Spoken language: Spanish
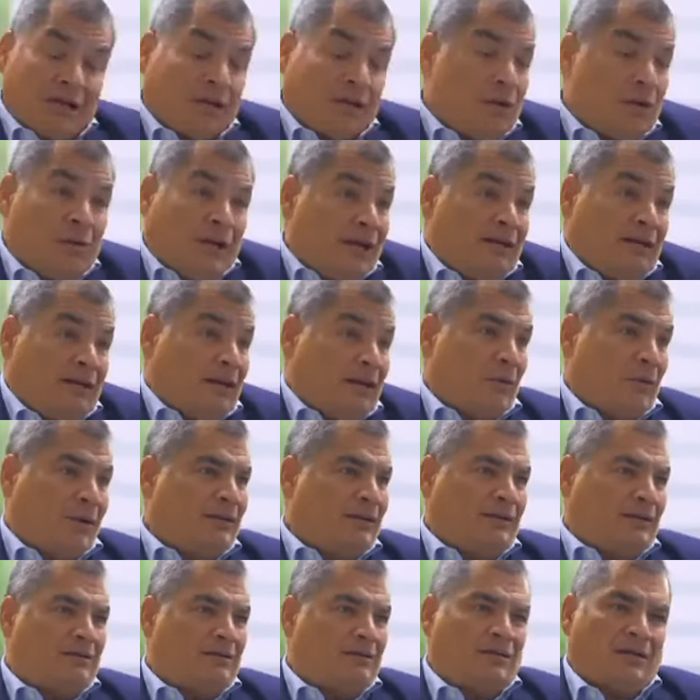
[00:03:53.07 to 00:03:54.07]
yo no sé cómo la gente
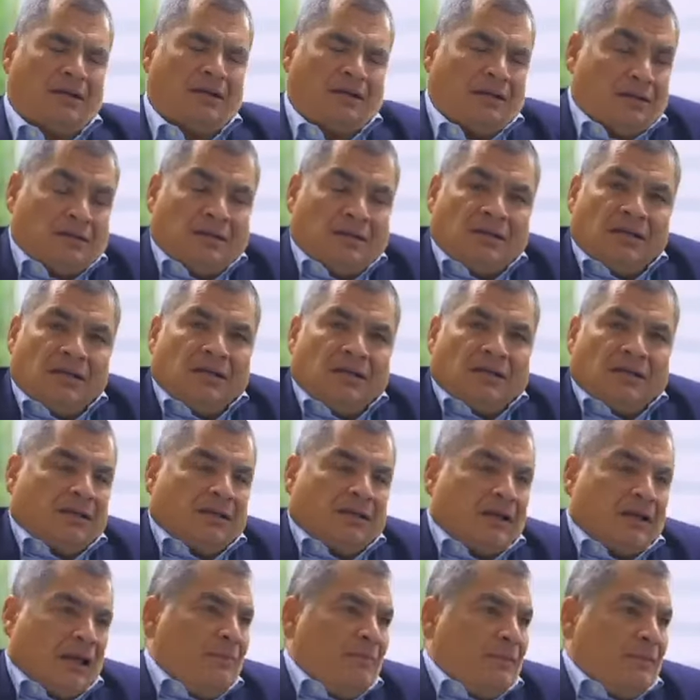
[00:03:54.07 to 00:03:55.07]
aguanta.
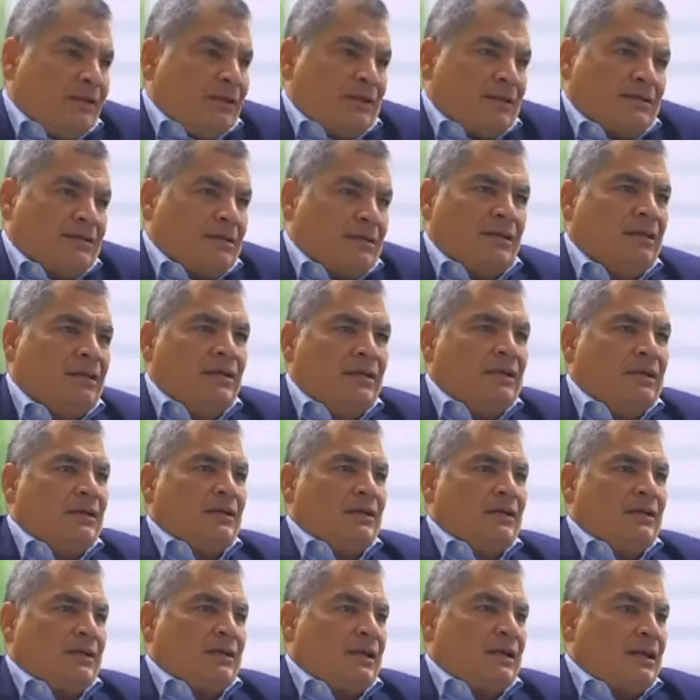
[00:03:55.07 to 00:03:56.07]
realmente sí,
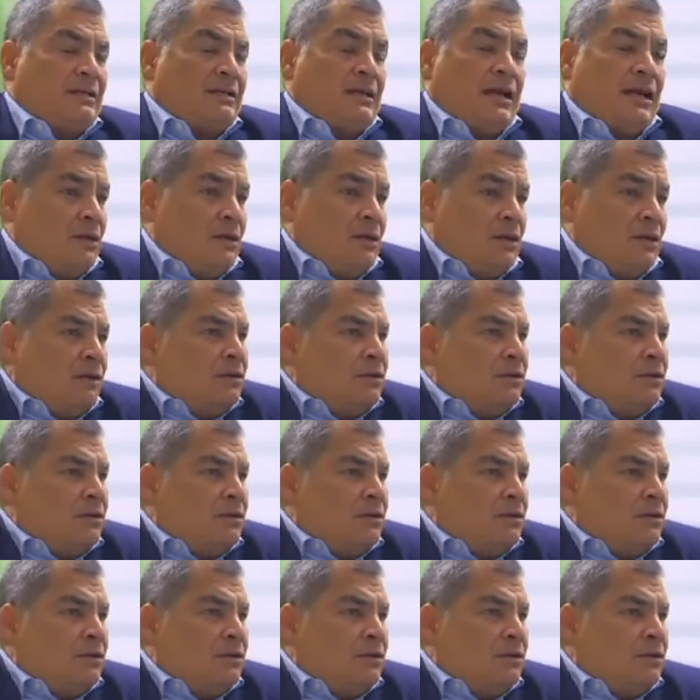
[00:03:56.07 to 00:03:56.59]
gracias a